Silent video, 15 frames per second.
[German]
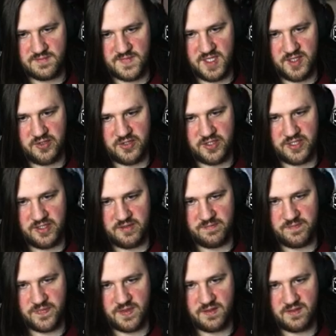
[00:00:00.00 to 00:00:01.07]
Ah, okay.
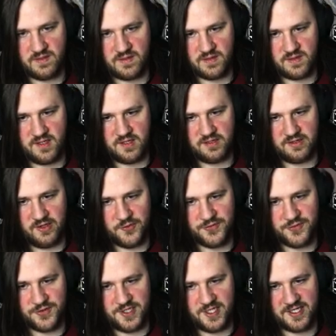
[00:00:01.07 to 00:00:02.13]
Dann auf
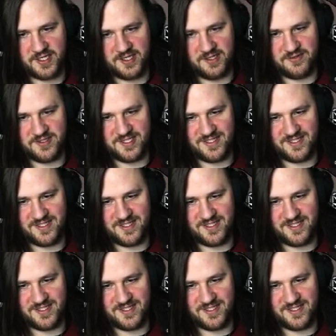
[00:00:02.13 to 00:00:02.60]
in die Arena wieder.